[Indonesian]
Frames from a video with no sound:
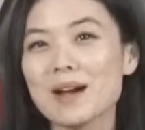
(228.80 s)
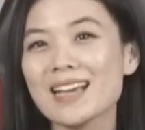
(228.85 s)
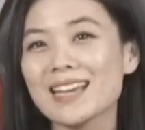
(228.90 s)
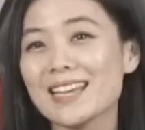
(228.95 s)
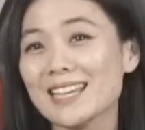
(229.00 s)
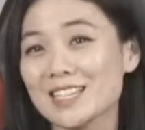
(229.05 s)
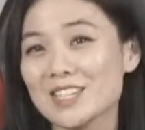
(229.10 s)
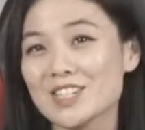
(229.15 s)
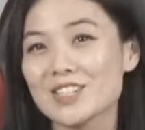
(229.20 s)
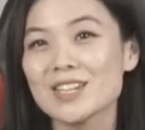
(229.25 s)

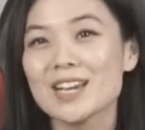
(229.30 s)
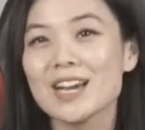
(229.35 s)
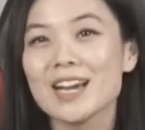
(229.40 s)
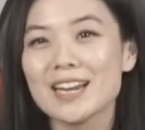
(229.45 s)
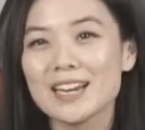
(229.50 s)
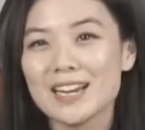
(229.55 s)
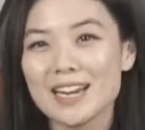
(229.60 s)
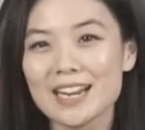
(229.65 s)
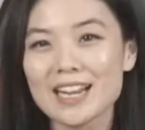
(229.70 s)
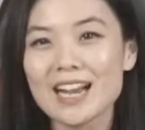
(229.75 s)
inch
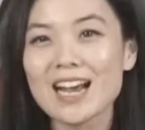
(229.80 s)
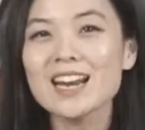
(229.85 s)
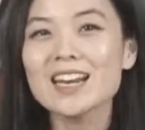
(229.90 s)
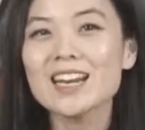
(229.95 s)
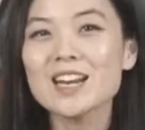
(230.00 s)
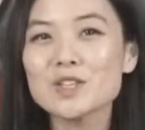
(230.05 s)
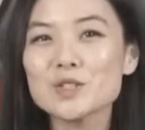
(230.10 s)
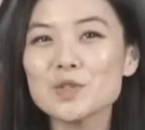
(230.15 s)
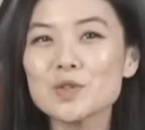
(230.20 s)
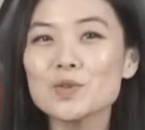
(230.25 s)
dengan
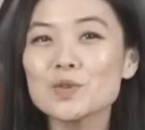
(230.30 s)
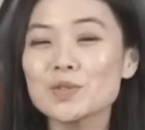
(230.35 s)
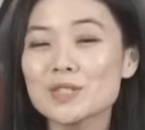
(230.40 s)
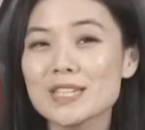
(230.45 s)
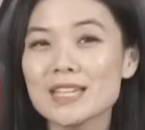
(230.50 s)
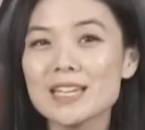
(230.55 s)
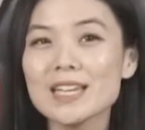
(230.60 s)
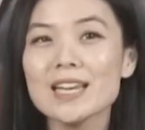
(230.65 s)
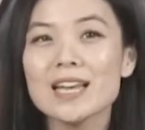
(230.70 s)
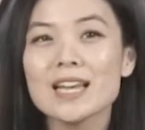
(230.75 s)

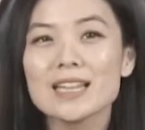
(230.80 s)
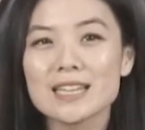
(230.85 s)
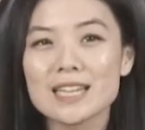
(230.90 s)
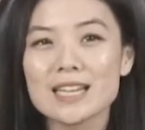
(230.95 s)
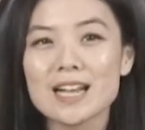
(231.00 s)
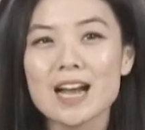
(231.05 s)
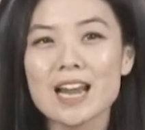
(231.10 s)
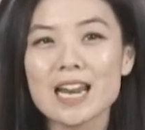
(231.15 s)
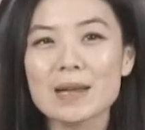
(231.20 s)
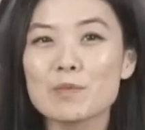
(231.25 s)
resolusi
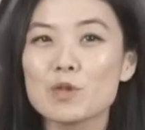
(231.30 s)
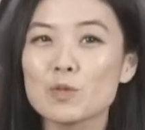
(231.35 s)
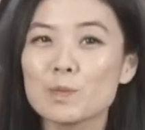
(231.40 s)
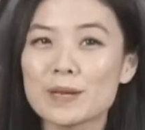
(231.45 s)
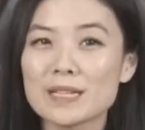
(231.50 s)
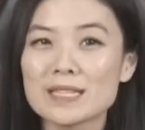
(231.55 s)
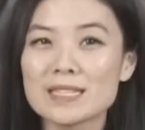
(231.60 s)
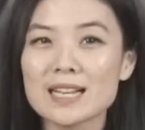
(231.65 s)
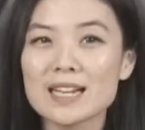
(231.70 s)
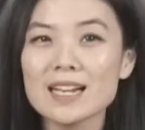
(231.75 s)
3000
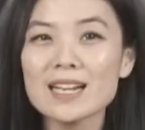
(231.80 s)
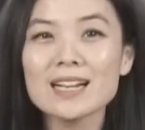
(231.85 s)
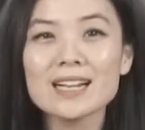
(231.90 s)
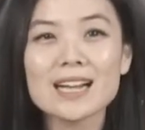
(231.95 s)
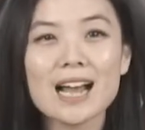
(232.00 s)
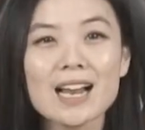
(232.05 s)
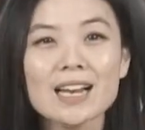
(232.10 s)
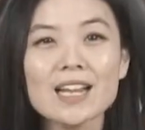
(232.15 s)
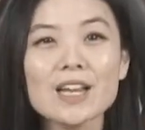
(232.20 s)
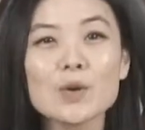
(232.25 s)
pixel
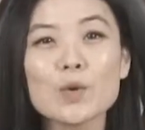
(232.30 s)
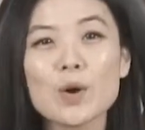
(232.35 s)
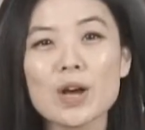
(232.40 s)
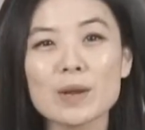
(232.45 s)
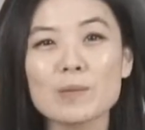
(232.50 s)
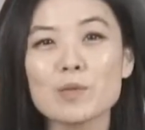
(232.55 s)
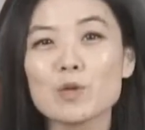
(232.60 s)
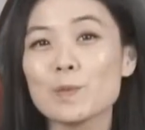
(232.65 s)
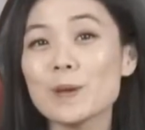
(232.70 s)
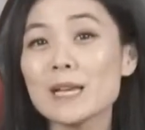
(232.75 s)
kali
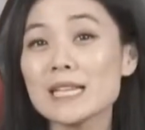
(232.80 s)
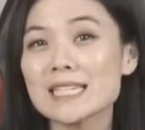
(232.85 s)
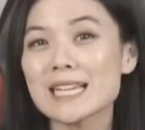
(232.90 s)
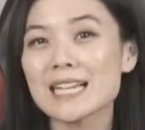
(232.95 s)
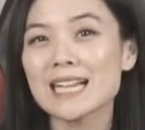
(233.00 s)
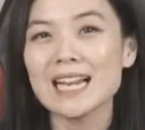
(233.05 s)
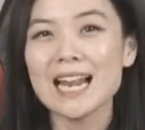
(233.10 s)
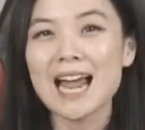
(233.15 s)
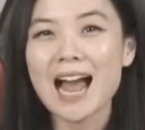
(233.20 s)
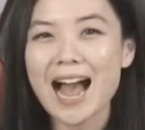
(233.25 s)
2000
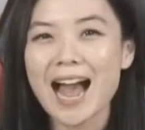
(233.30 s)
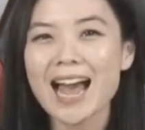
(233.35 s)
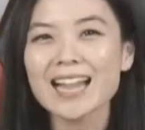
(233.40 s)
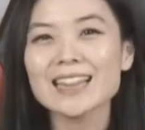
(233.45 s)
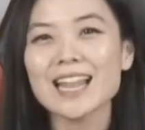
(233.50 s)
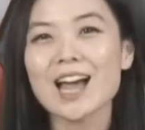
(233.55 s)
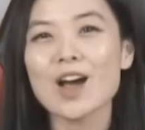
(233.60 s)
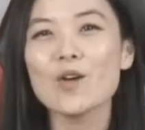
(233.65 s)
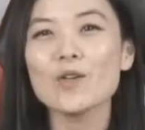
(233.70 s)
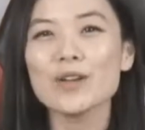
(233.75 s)
pixel
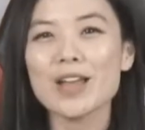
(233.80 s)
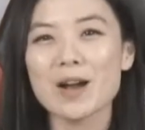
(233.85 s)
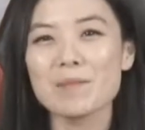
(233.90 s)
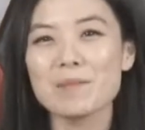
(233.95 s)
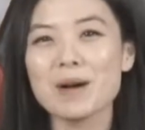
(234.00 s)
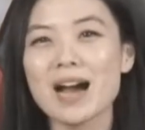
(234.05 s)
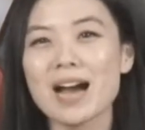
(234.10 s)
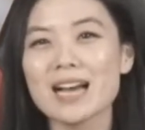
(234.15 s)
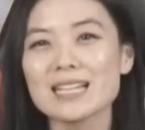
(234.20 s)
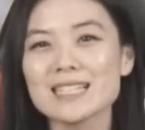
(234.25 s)
atau yang
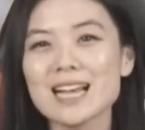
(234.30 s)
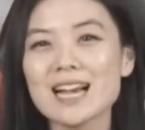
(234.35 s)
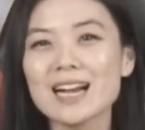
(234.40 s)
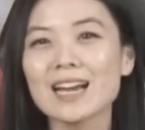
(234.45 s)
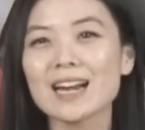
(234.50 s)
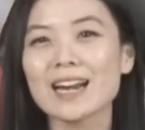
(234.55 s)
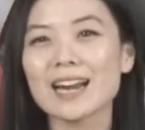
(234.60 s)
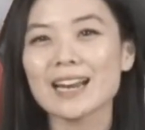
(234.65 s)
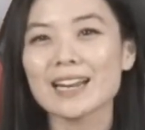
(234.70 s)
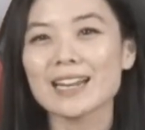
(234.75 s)
bahasa
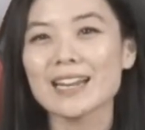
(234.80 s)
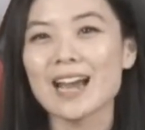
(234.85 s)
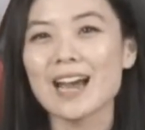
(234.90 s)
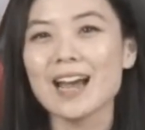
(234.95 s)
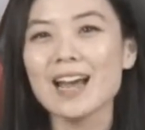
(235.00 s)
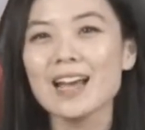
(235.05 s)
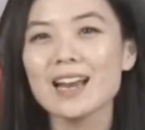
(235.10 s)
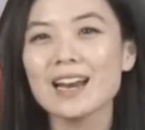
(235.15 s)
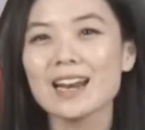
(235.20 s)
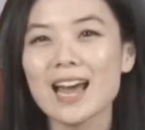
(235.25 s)

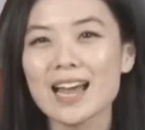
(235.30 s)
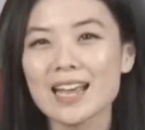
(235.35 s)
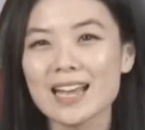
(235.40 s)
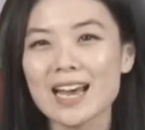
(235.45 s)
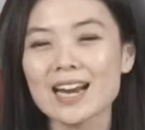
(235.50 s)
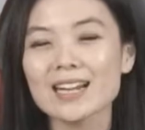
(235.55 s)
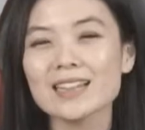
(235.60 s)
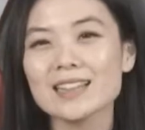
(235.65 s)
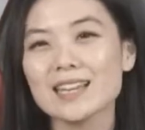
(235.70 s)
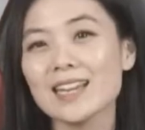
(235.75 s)
kerennya
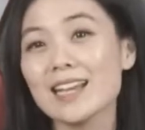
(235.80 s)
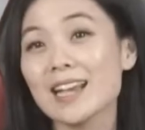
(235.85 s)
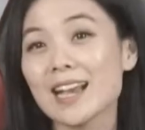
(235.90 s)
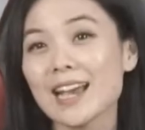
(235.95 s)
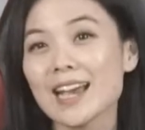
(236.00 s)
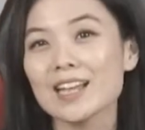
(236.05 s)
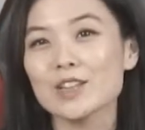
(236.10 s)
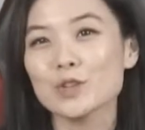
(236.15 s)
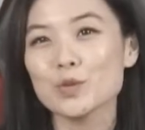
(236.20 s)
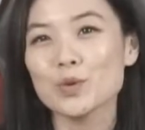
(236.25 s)
layar
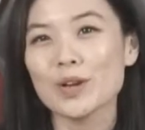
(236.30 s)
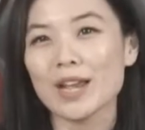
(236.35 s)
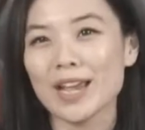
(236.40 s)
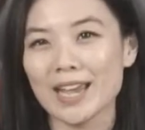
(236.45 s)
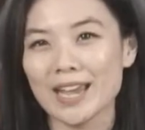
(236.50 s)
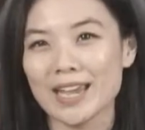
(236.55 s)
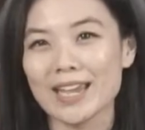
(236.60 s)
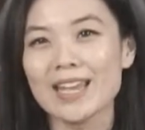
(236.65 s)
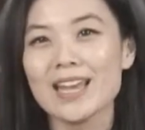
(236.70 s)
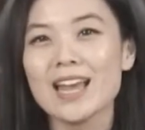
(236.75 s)
3K 2K.
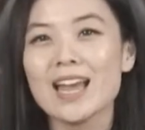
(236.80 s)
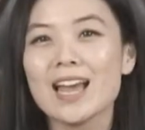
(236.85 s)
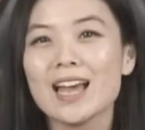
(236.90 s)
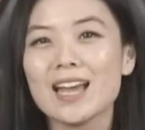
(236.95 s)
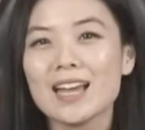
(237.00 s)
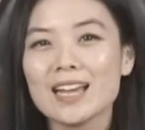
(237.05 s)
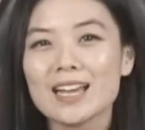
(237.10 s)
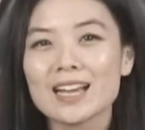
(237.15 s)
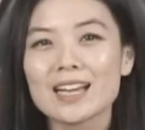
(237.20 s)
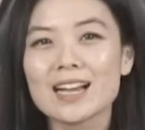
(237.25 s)

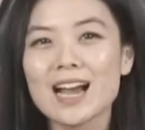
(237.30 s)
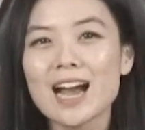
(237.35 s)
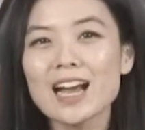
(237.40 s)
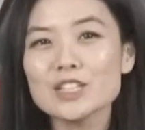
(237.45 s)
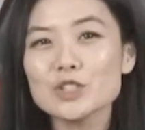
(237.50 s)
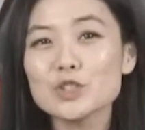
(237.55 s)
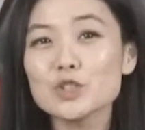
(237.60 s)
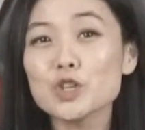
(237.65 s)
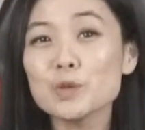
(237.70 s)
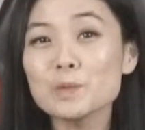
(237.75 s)

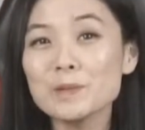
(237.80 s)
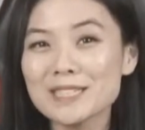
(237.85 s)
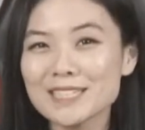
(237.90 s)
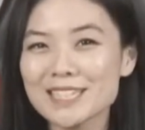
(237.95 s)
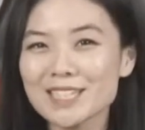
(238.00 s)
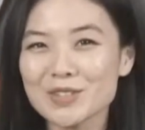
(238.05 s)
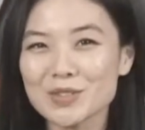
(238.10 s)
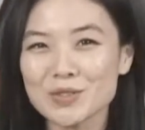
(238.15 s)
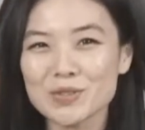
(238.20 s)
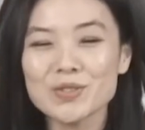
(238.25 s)
Gak cukup di
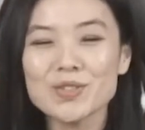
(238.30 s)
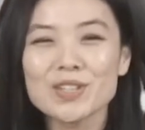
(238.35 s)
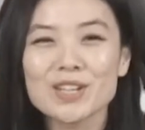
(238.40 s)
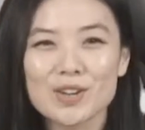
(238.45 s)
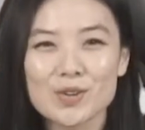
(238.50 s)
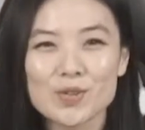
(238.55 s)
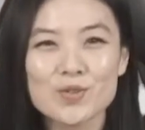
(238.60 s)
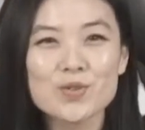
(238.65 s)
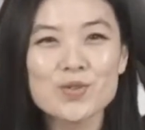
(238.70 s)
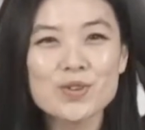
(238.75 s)
situ,
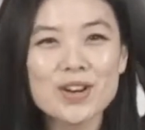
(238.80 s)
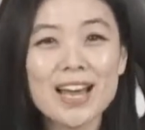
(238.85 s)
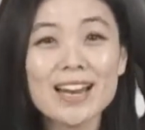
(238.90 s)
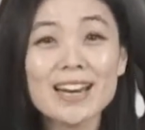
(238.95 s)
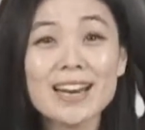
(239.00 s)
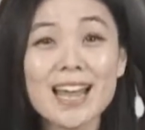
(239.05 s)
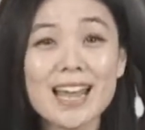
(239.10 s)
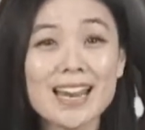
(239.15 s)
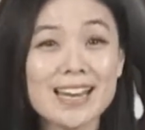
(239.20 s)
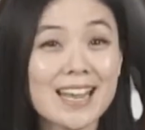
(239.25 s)

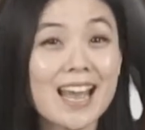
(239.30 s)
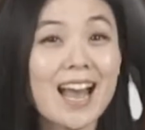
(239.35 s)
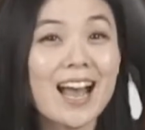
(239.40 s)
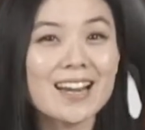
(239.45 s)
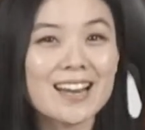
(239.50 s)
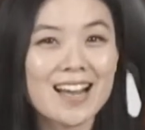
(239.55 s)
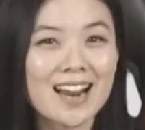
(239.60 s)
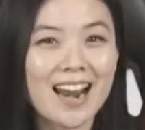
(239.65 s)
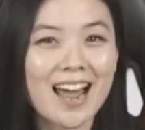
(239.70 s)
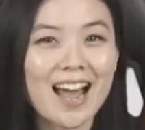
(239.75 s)
keunggulan lainnya
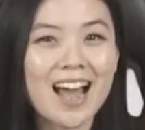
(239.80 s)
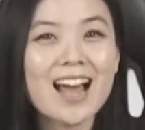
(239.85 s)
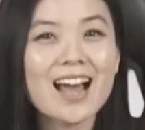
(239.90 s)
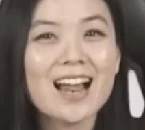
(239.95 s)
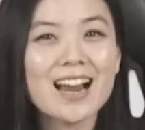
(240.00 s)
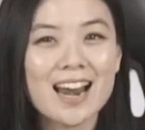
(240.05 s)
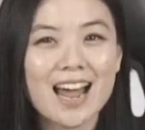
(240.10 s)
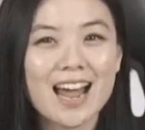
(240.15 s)
adalah